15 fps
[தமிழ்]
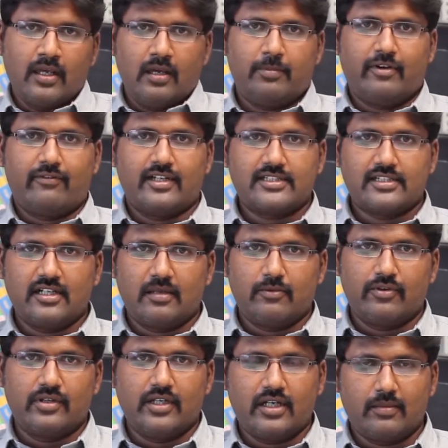இப்போ ஃபஸ்ட்டு
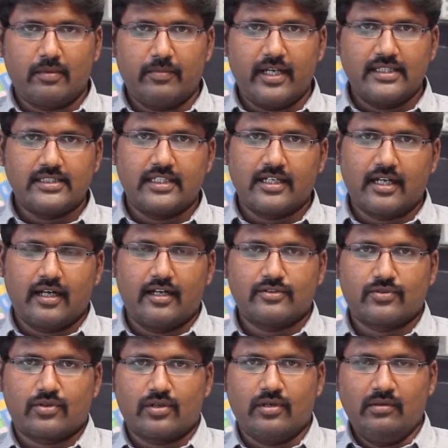நம்ம வந்து நம்ம பேசிக்காக என்ன
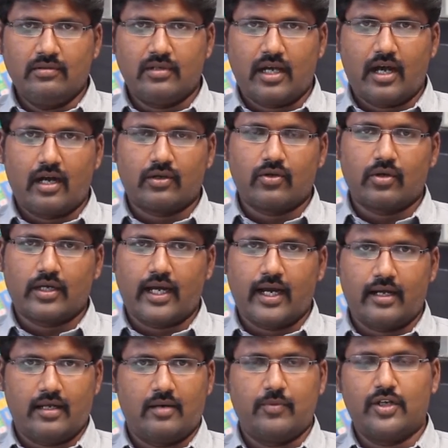சொன்னோம் ஆட்டோ
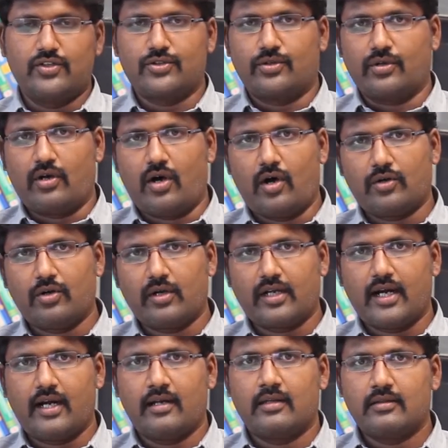கேட் அப்படின்னு சொன்னோம் ஆட்டோ
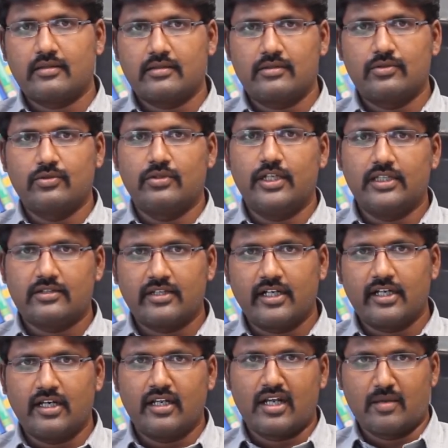கேடு டூ டி த்ரீ
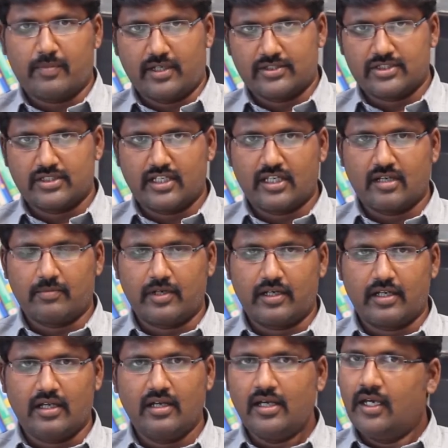டி நீங்கள் படிச்சிருந்தீங்க
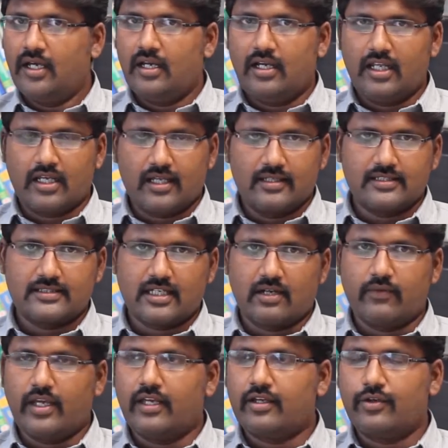அப்படின்னா நீங்கள் அதுக்கு
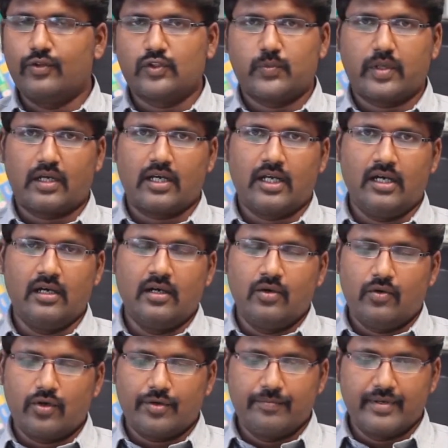சர்வேயிங்க்கு யூஸ் பண்ணலாம்
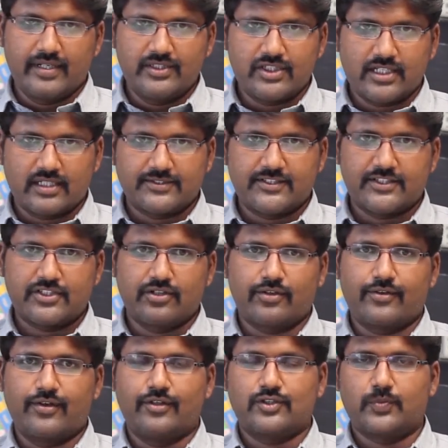ஒரு பிரிட்ஜ்
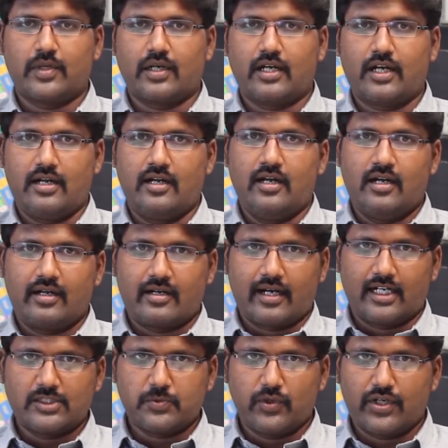கன்ஸ்ட்ரக்ஷனுக்கு யூஸ் பண்ணலாம்
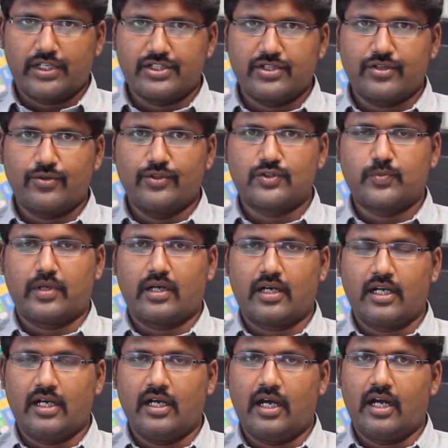டிரான்ஸ்போர்ட்டேஷனுக்கு யூஸ்
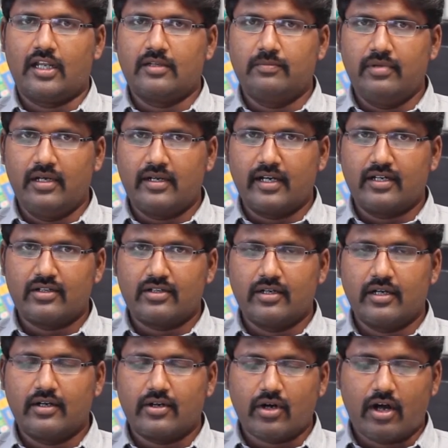பண்ணலாம் அல்லது பில்டிங்
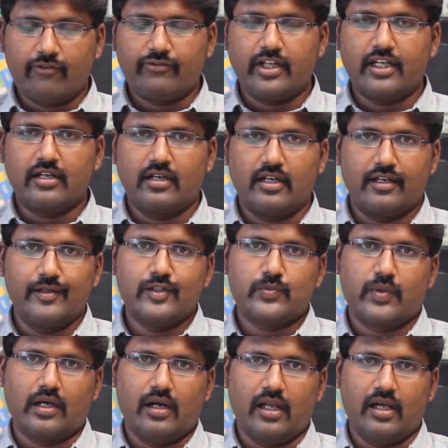டிராஃப்டிங்க்கு நீங்கள்
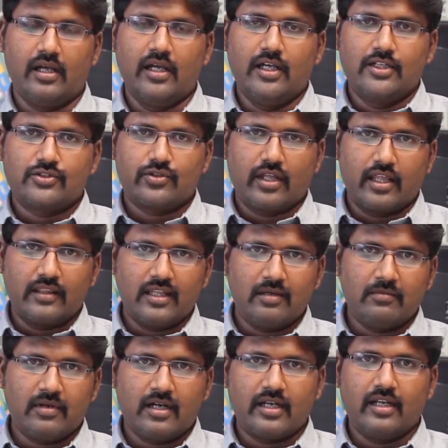யூஸ் பண்ணலாம் ஸோ இந்த
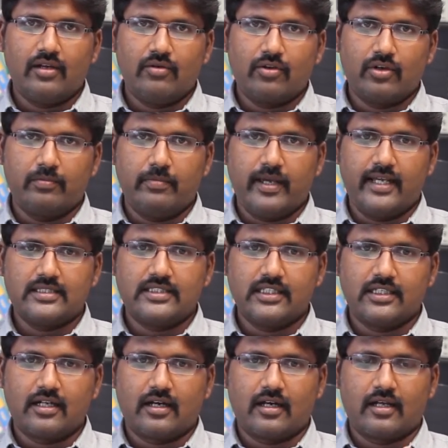மாதிரி ஒரு
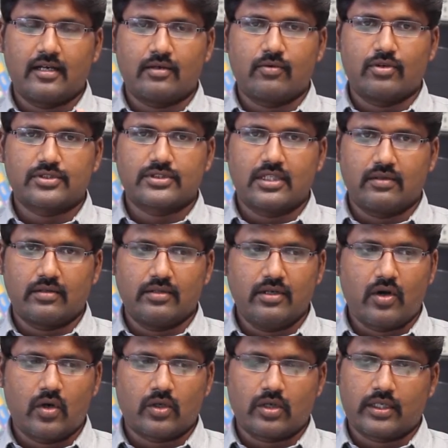பேசிக்கான கோர்ஸ் தான்
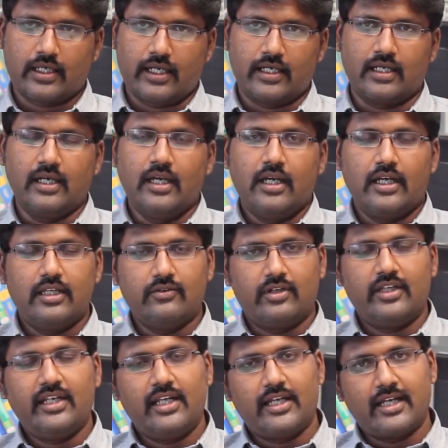வந்து ஆட்டோ கேட் இது
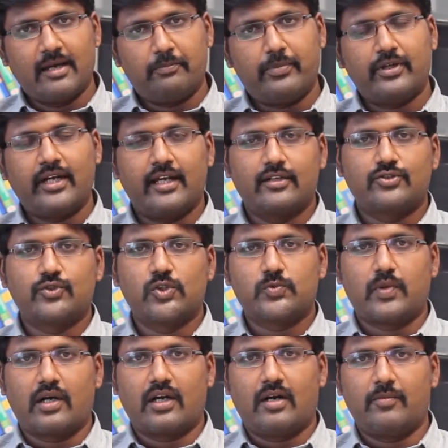வந்து நீங்கள் எப்போ நீங்கள்
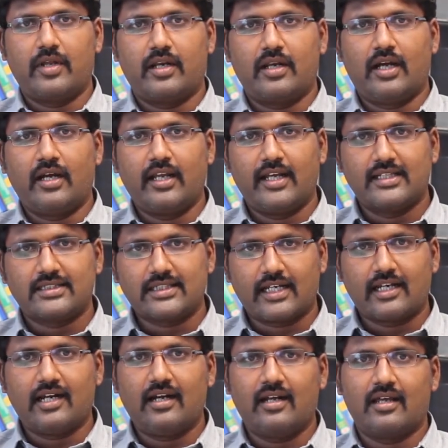சூஸ் பண்ணலாம் அப்படின்னா நீங்கள்
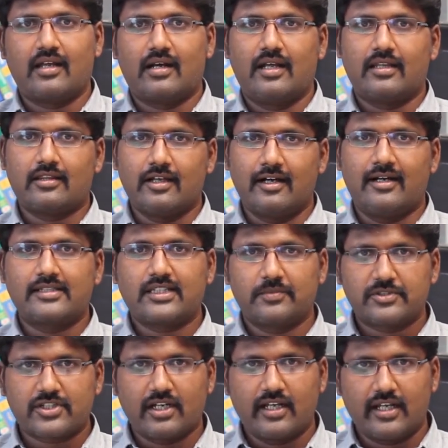செகண்ட் இயரில் தேர்ட்
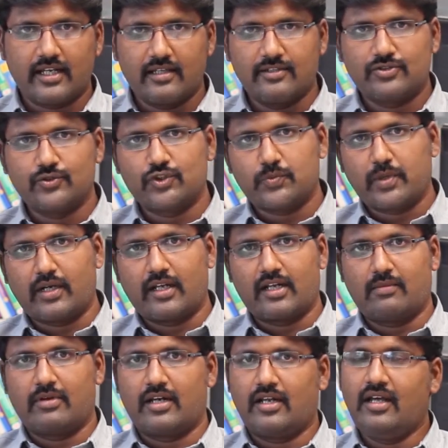செமஸ்டர் நீங்கள் இதை சூஸ்
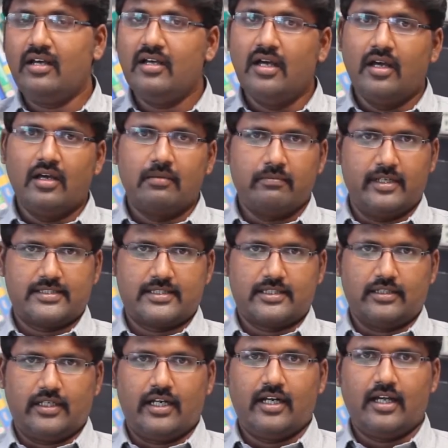பண்ணிங்க அப்படின்னா பெஸ்ட்
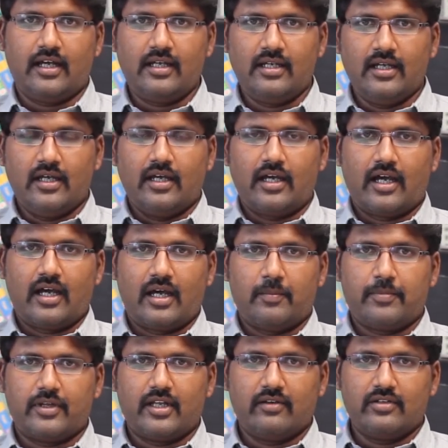ஏன்னா
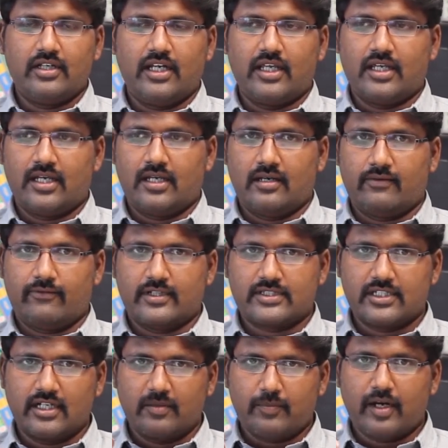அப்போ தான் வந்து நீங்கள்
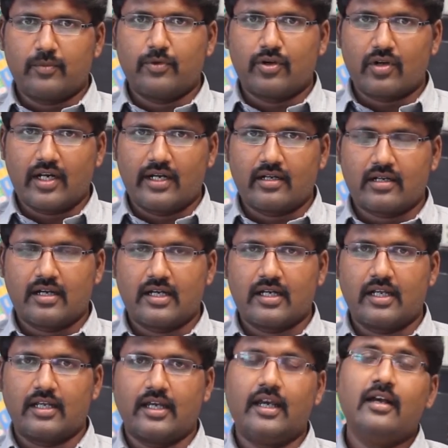ஃபஸ்ட்டு டிபார்ட்மெண்ட்டுக்குள்ளே என்ட்ரு
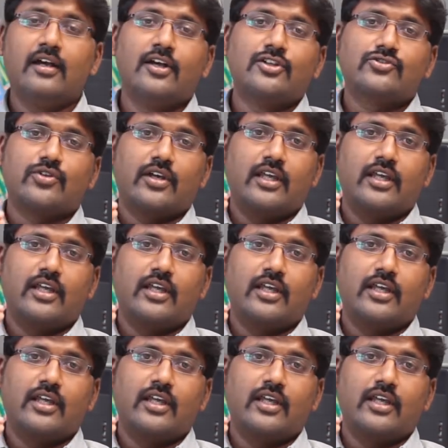ஆகிறீங்க ஸோ